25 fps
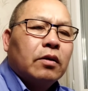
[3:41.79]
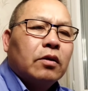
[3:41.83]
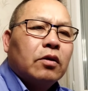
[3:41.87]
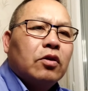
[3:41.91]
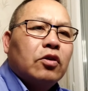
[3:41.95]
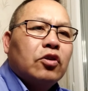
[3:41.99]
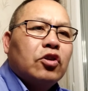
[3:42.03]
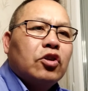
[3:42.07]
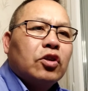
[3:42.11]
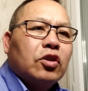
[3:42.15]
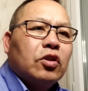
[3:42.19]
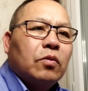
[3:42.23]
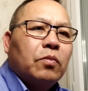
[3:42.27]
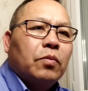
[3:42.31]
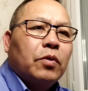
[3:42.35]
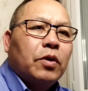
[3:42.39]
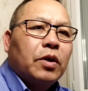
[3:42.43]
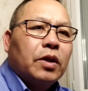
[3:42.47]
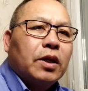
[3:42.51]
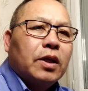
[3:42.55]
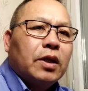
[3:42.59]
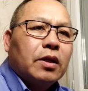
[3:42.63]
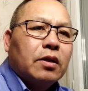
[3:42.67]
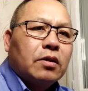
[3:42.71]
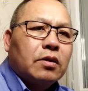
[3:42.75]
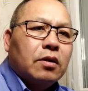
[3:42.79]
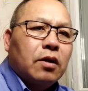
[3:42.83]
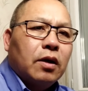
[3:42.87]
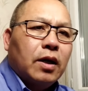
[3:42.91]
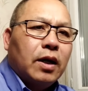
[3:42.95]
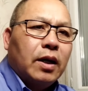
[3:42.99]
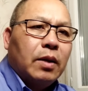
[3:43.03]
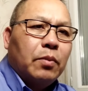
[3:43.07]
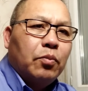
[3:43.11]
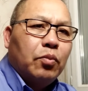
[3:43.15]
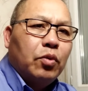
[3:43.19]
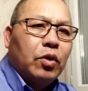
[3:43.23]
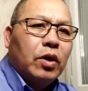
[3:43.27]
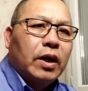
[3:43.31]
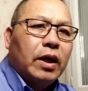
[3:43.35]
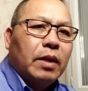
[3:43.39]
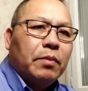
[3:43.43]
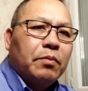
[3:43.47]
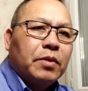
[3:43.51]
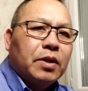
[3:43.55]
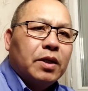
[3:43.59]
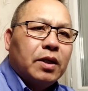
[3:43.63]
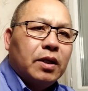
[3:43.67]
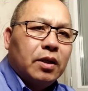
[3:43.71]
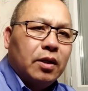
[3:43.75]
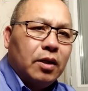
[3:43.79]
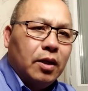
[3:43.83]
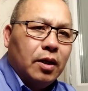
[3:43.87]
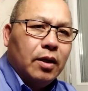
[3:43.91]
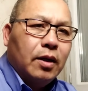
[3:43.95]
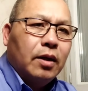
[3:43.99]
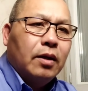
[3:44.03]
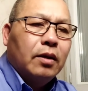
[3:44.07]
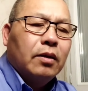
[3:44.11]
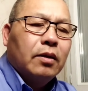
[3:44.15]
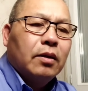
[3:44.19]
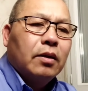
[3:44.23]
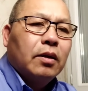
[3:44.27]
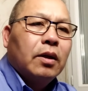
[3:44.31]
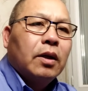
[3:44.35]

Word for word: tôi chỉ tàu bỏ nhiệt sắc cả bữa lan kỳ thea